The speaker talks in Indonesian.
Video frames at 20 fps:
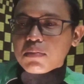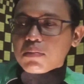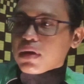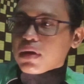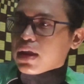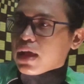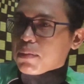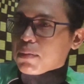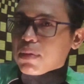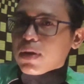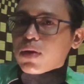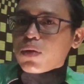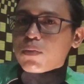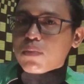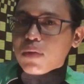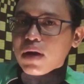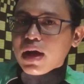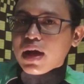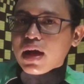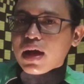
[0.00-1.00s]
Bale apa
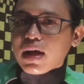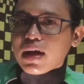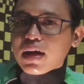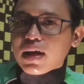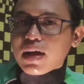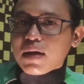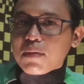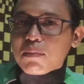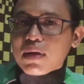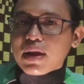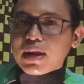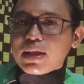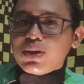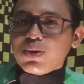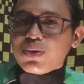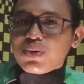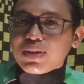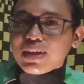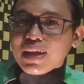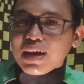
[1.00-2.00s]
lupa Bale
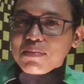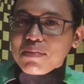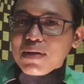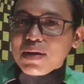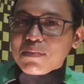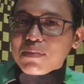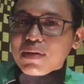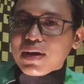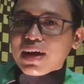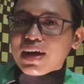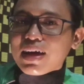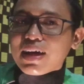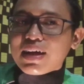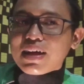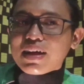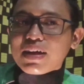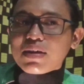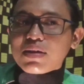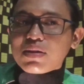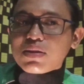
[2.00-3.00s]
nyonya apa apa
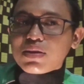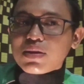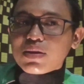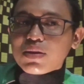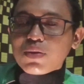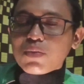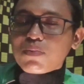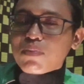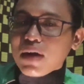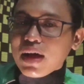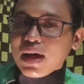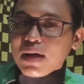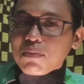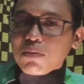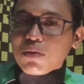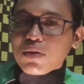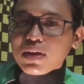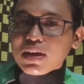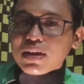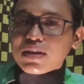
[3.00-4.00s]
lupa
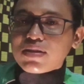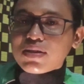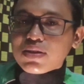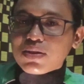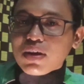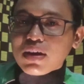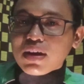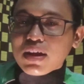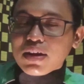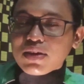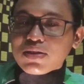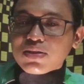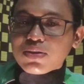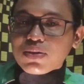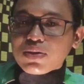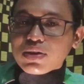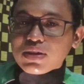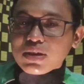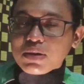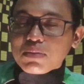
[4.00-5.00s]
pokoknya di situ ada resto
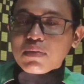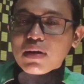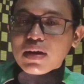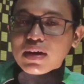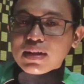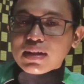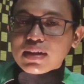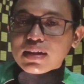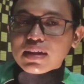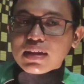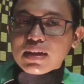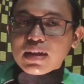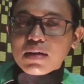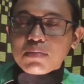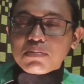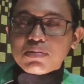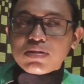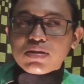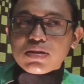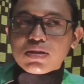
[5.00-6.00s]
kenceng banget
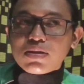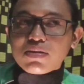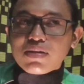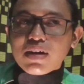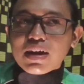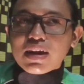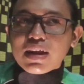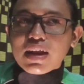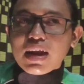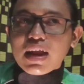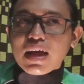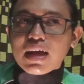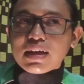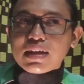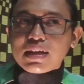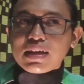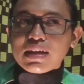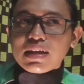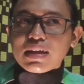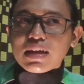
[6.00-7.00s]
habis itu ada
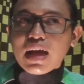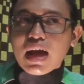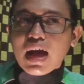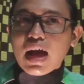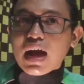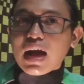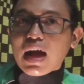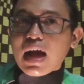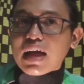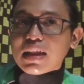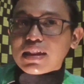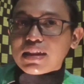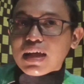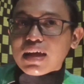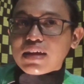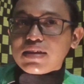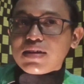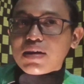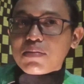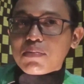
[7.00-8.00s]
lagi
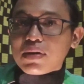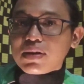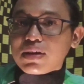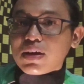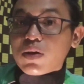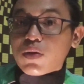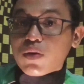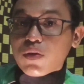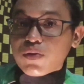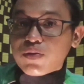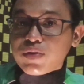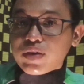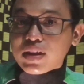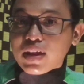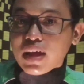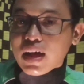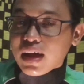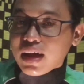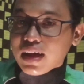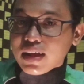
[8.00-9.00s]
Hakata zamannya covid
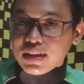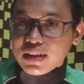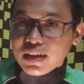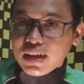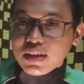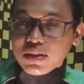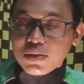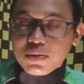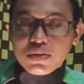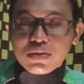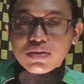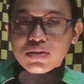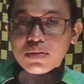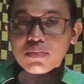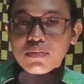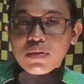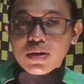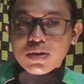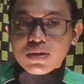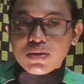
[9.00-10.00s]
Hakata itu
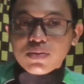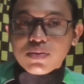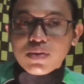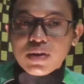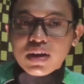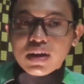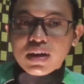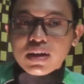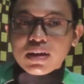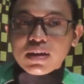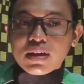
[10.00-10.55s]
kenceng banget juga